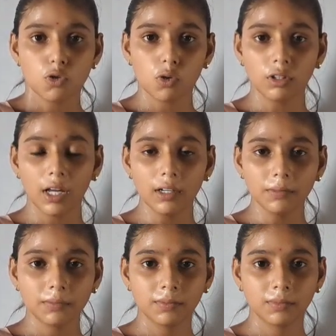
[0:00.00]
सुंदर
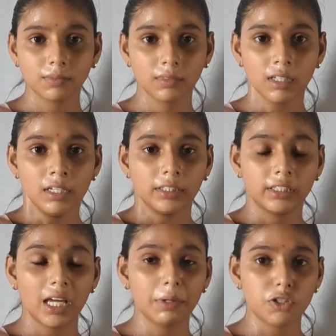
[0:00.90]

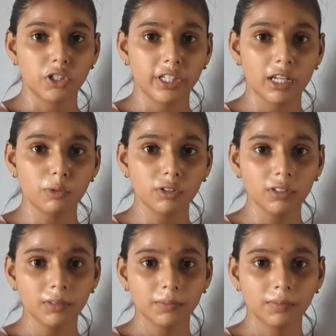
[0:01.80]
तथा भ्रष्टाचार
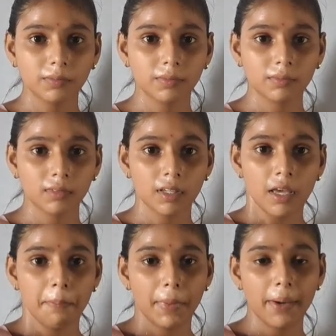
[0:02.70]
मुक्त
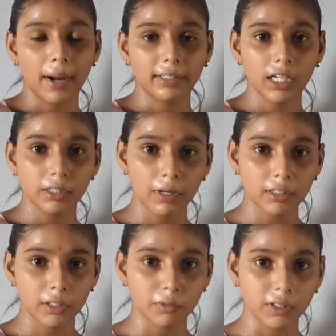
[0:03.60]
मैं भारत का
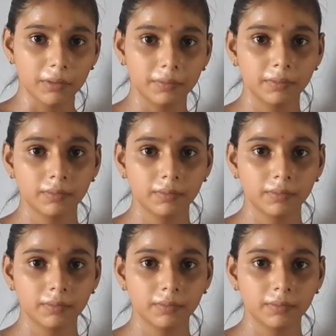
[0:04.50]
निर्माण करूंगी